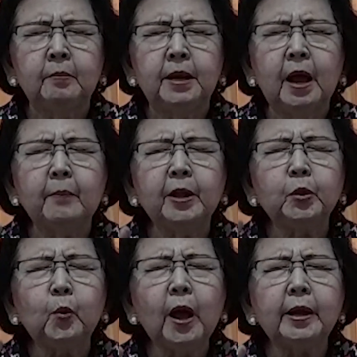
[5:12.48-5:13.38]
Nama
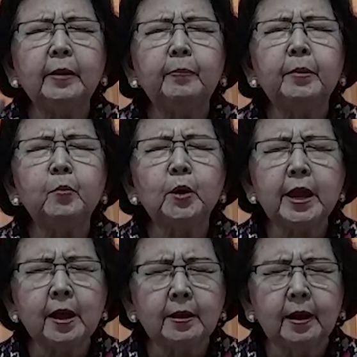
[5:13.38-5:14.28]
Tuhan
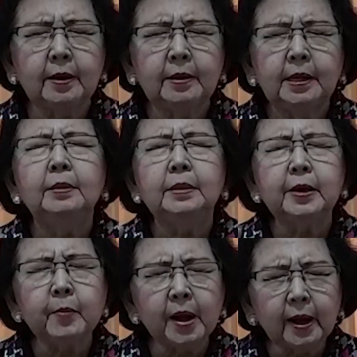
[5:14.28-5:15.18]
dipermuliakan.
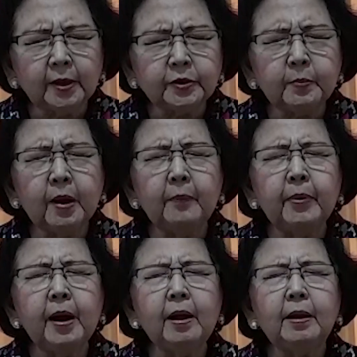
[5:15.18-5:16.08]
Terima kasih
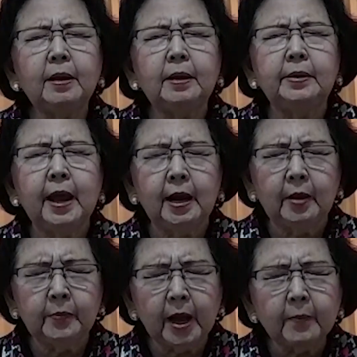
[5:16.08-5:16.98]
Bapak.
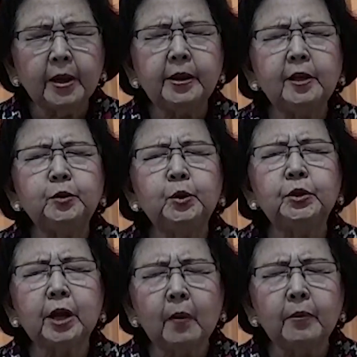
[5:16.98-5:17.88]
Dalam nama
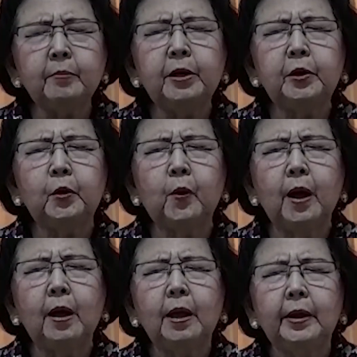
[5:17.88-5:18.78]
Yesus kami
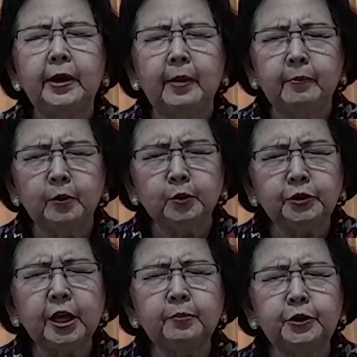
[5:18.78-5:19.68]
berdoa dan
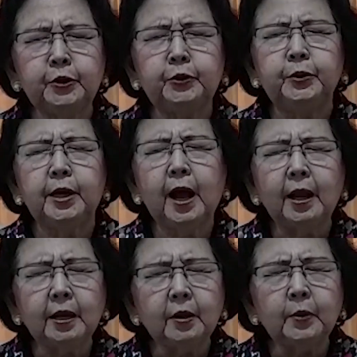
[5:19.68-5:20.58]
mengucap syukur.
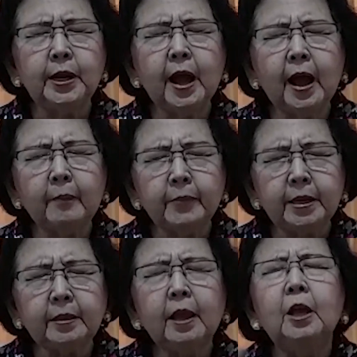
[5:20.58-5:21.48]
Haleluya,
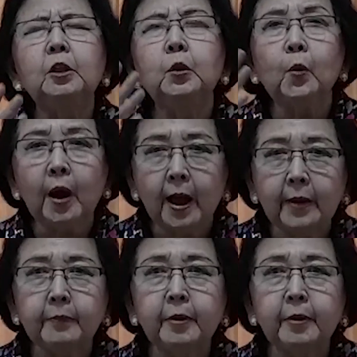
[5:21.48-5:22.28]
amin. Tuhan